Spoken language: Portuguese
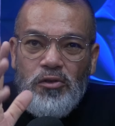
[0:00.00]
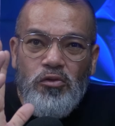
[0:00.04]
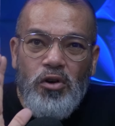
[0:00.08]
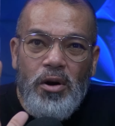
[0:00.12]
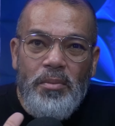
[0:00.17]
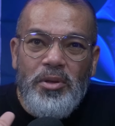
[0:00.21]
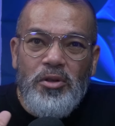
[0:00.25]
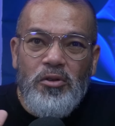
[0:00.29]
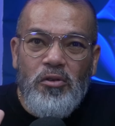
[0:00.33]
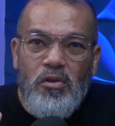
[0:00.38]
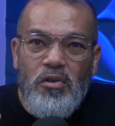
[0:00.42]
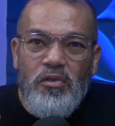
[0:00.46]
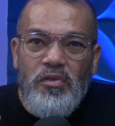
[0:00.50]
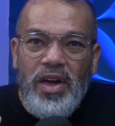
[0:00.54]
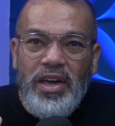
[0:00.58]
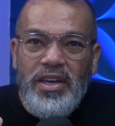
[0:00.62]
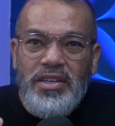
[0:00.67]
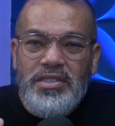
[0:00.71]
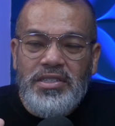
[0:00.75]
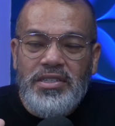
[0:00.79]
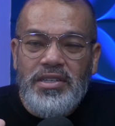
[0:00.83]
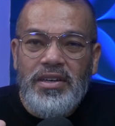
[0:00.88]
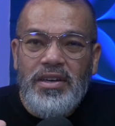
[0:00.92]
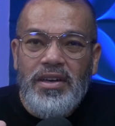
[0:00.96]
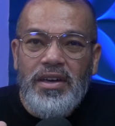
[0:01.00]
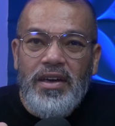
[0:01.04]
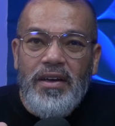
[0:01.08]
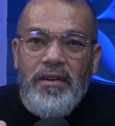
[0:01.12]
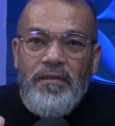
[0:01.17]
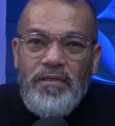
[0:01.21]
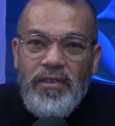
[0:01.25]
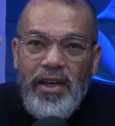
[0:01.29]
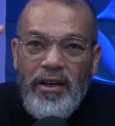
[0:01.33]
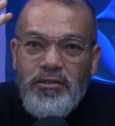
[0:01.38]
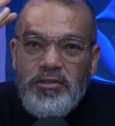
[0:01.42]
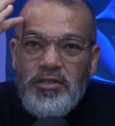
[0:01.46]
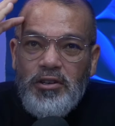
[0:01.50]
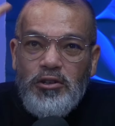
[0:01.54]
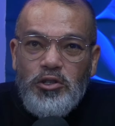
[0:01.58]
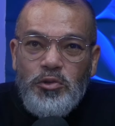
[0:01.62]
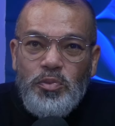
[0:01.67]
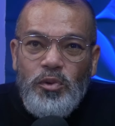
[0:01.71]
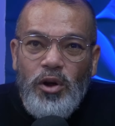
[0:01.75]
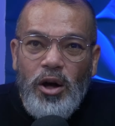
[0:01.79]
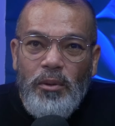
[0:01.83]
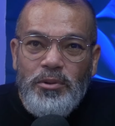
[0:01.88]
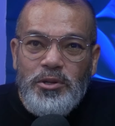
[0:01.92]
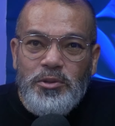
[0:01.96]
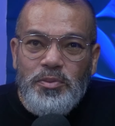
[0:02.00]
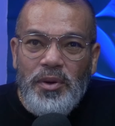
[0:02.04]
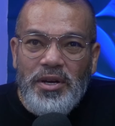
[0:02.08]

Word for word: O homem não convence nem os seus próprios